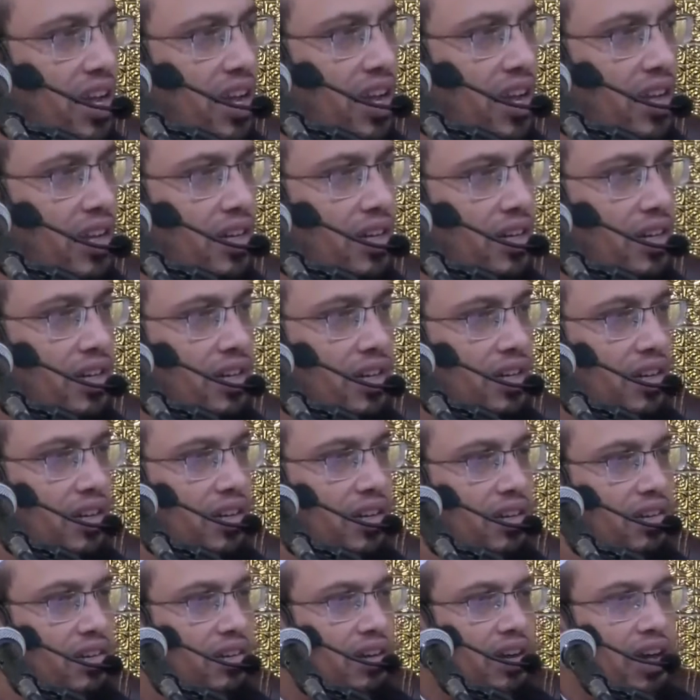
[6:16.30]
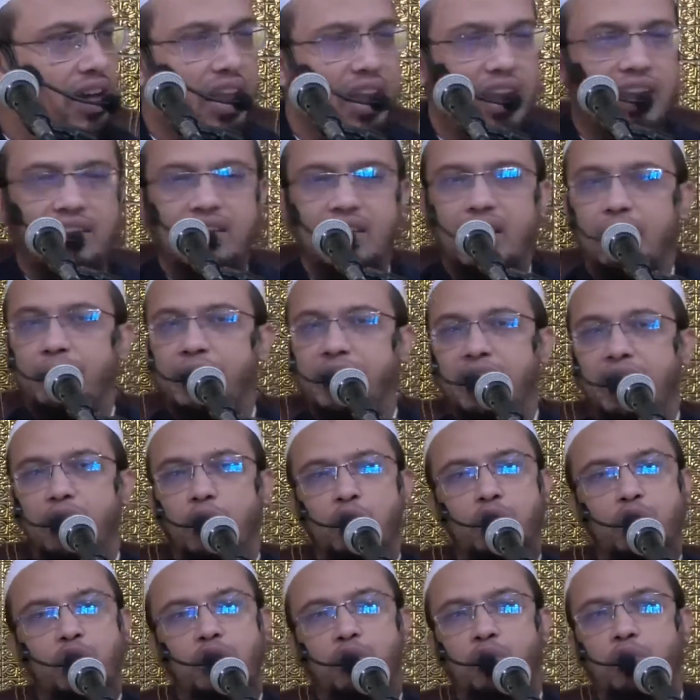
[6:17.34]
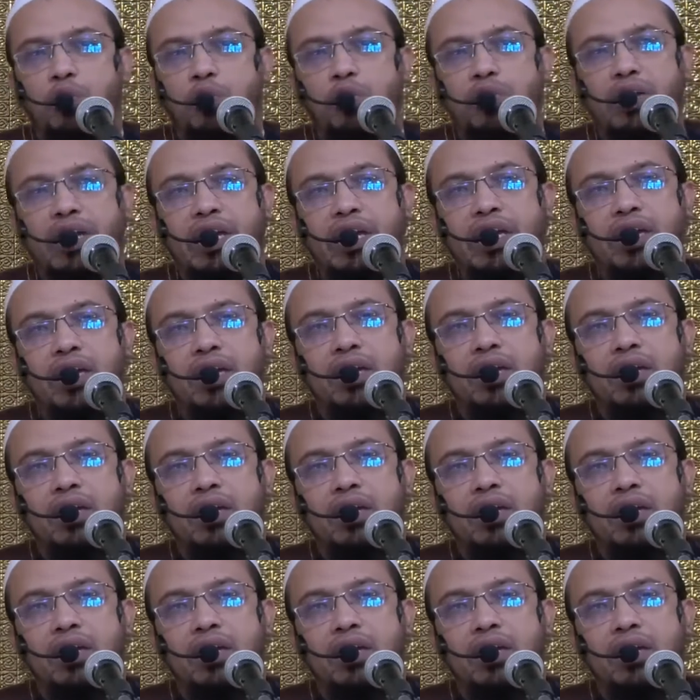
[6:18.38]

না আল্লাহ তালা আমাদের অন্তরগুলোকে